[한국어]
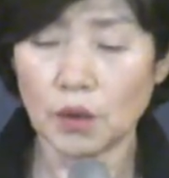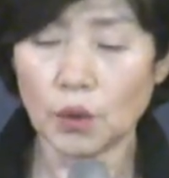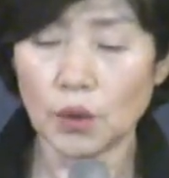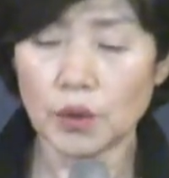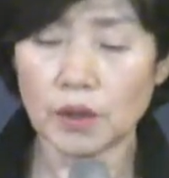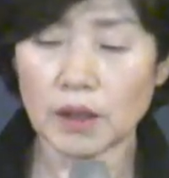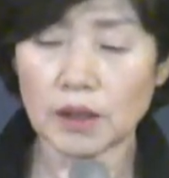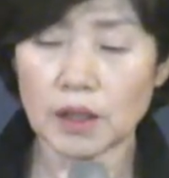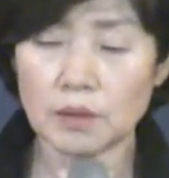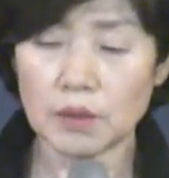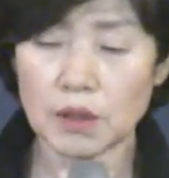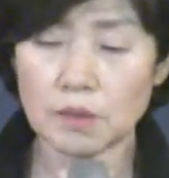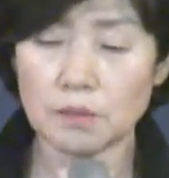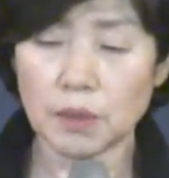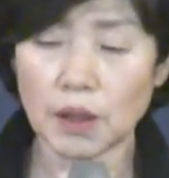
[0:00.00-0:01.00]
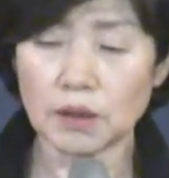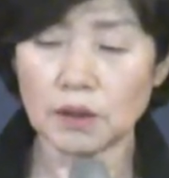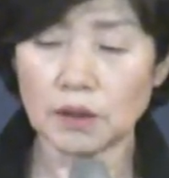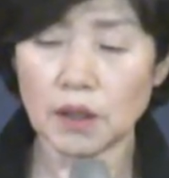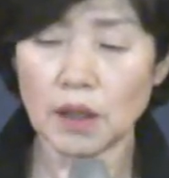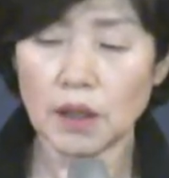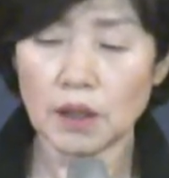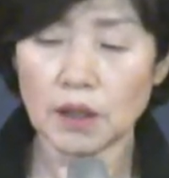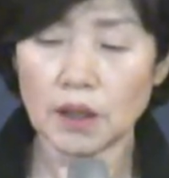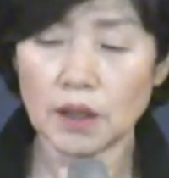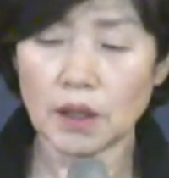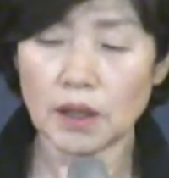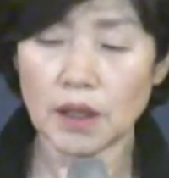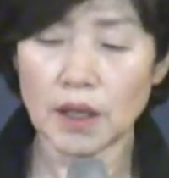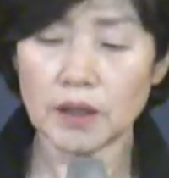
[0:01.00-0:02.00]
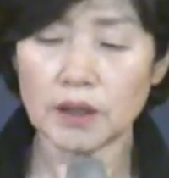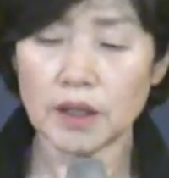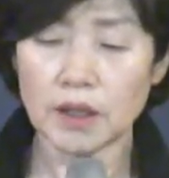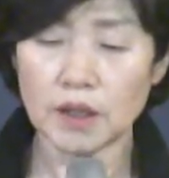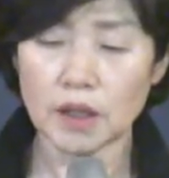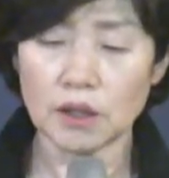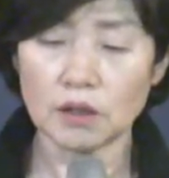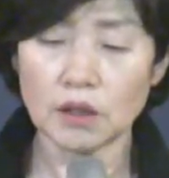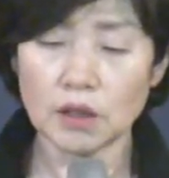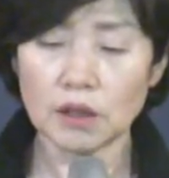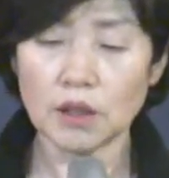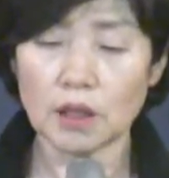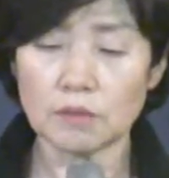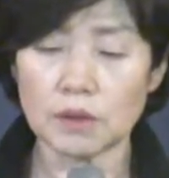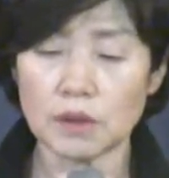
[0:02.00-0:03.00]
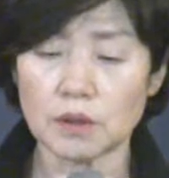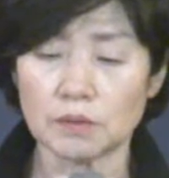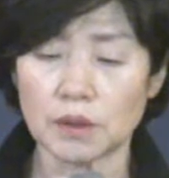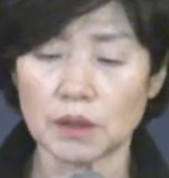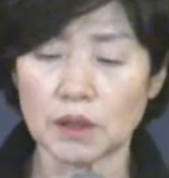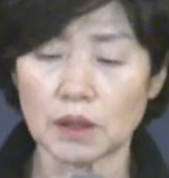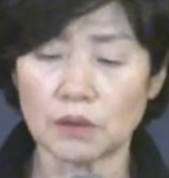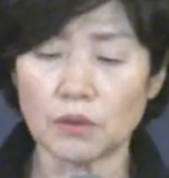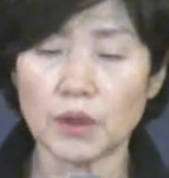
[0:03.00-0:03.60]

오히려 하나님의 심판은 인간의 행위에 대한 응답이십니다.